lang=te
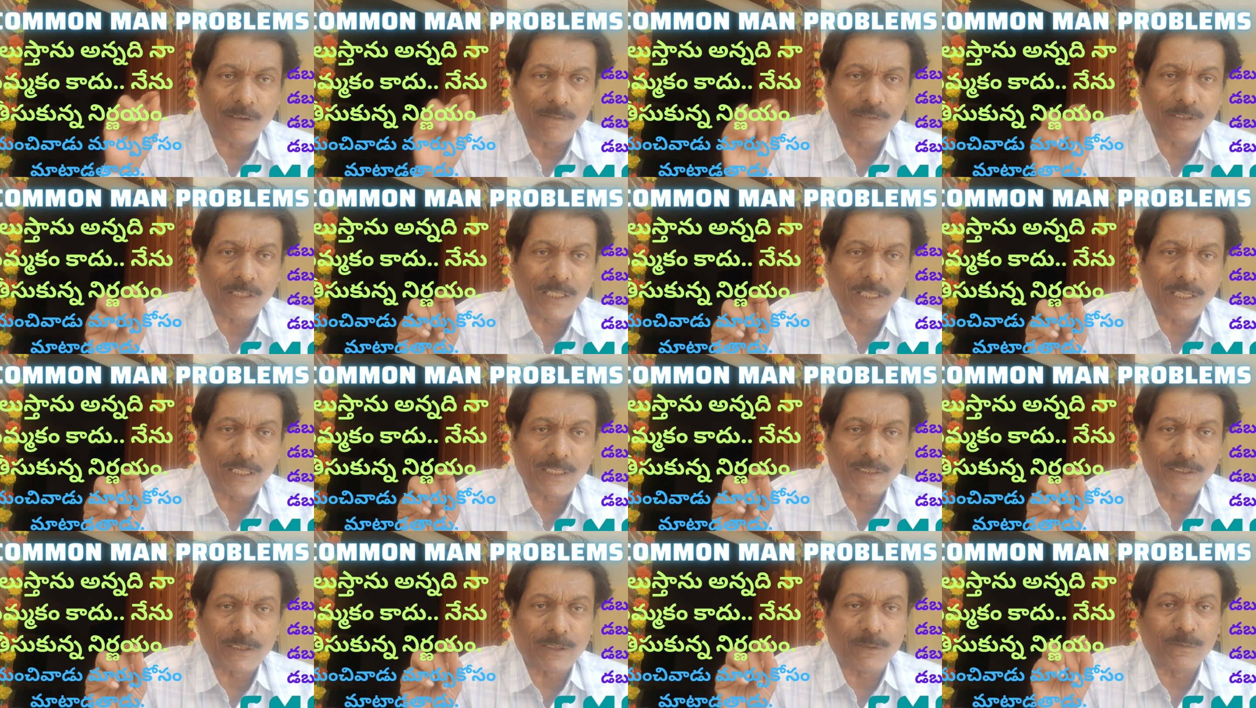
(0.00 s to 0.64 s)

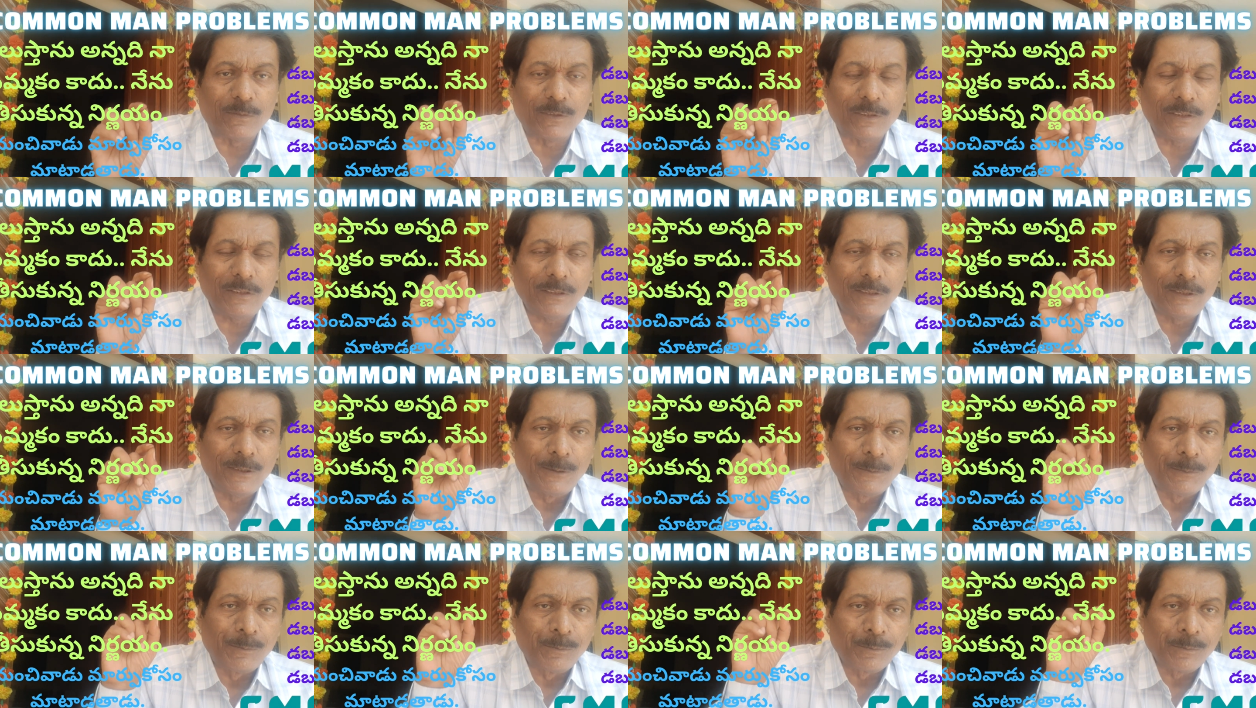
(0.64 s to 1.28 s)
అవకాశము
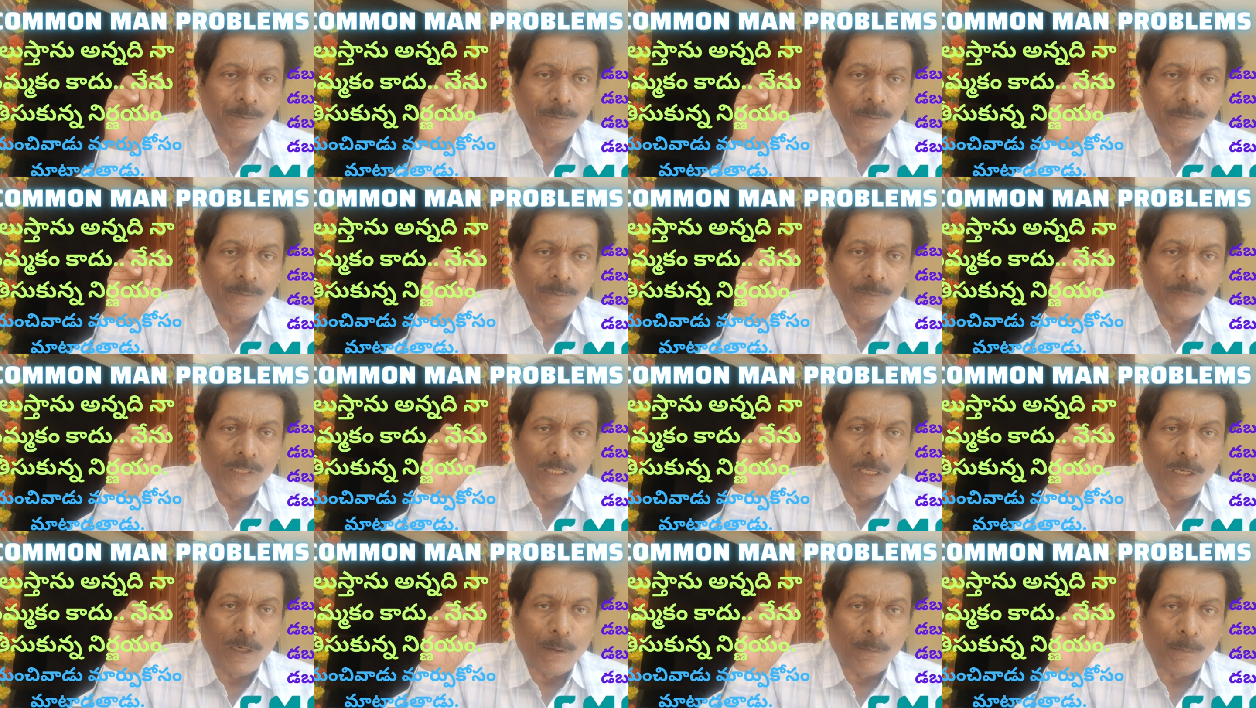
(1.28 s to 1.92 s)

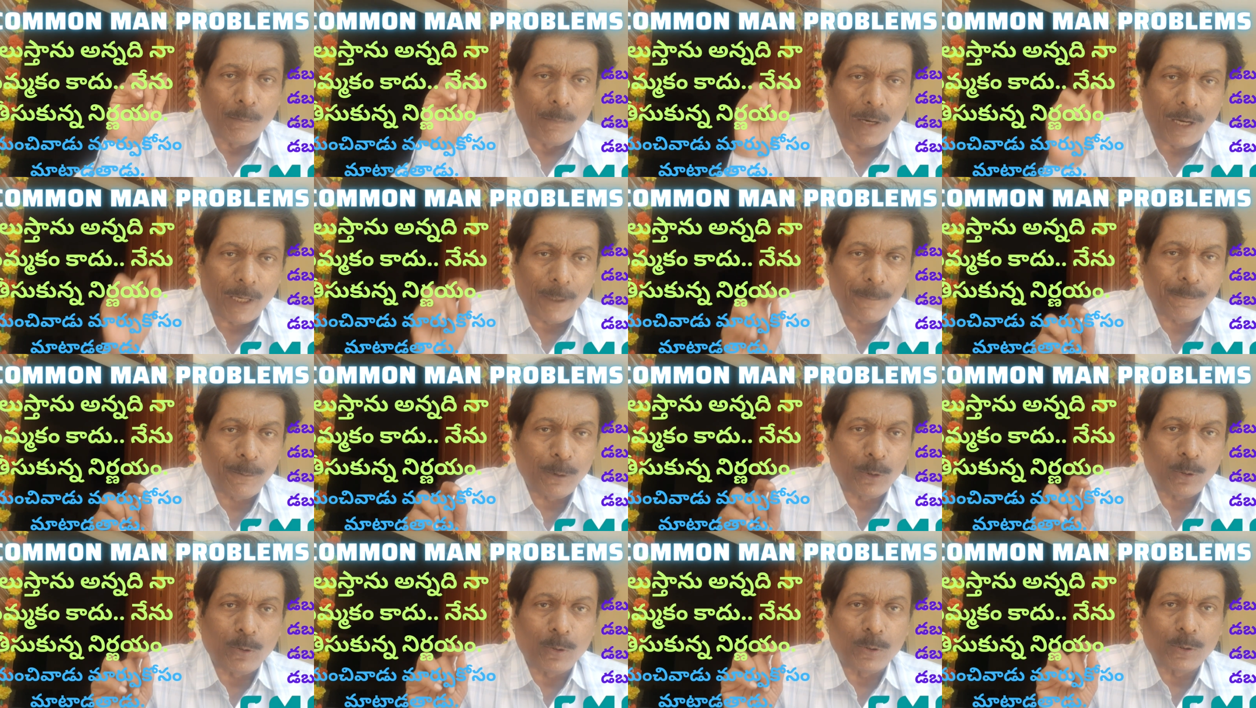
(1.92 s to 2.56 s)

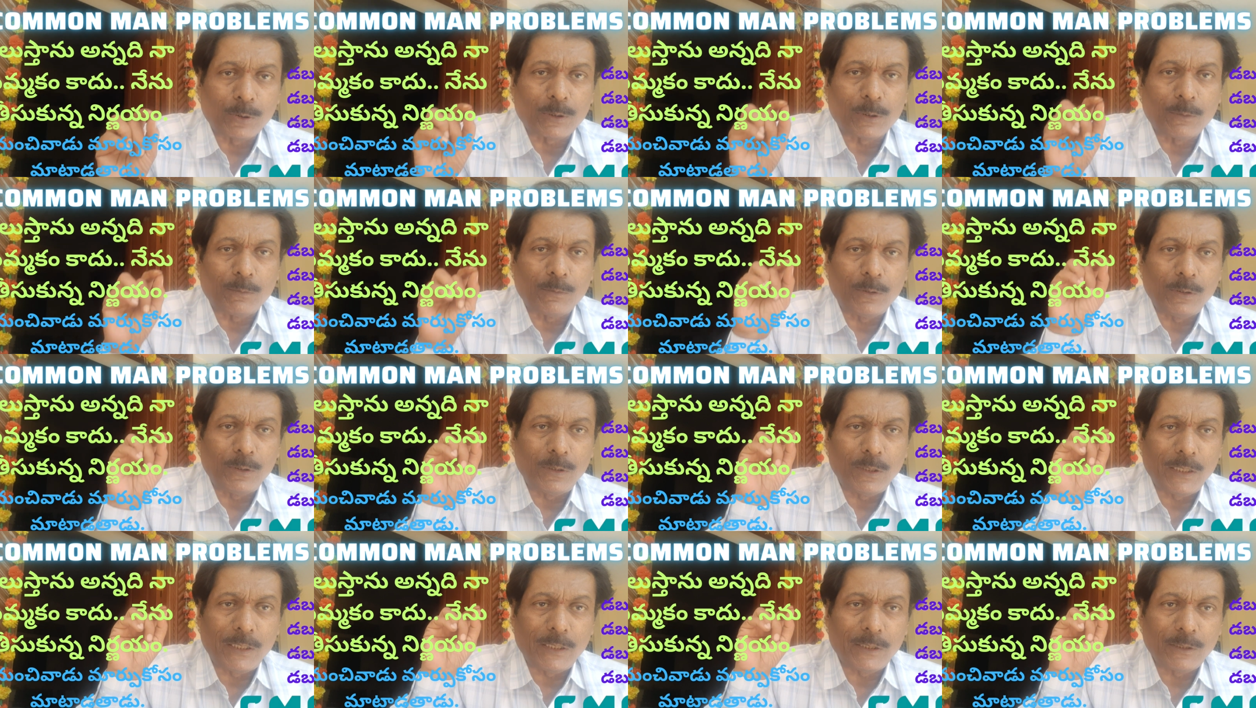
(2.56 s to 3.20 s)
మార్పు కోసము
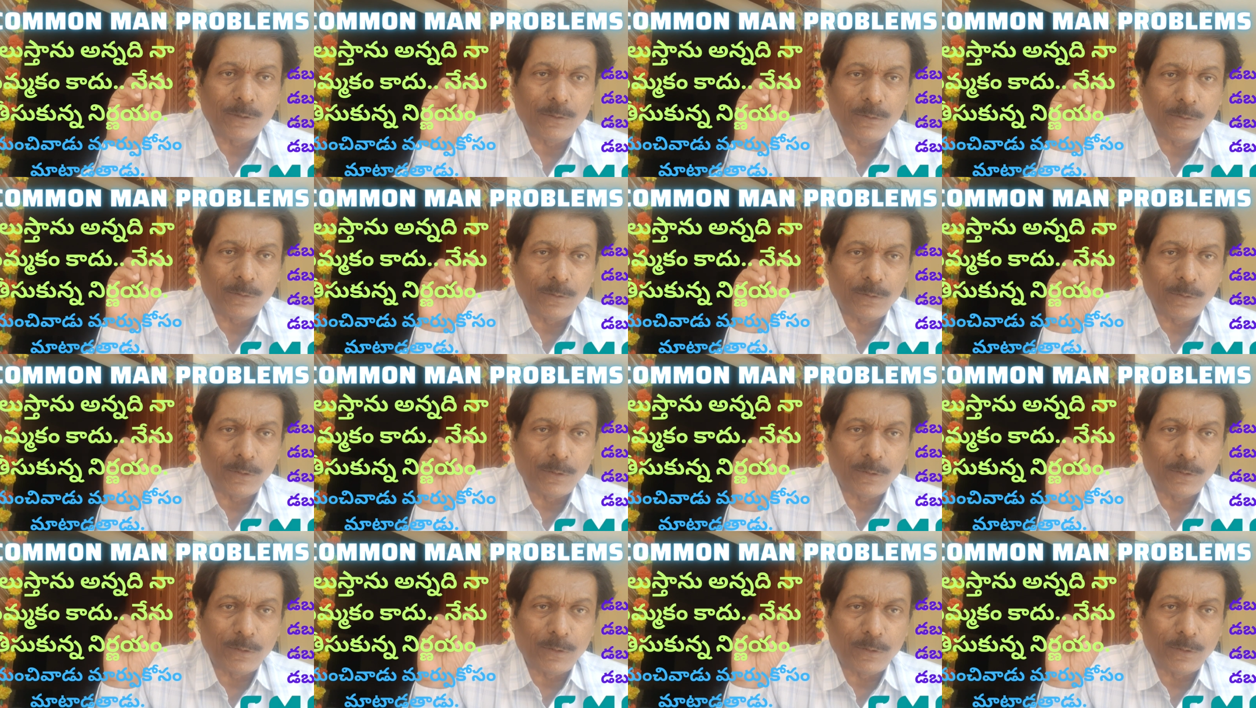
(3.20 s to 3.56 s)
లేదు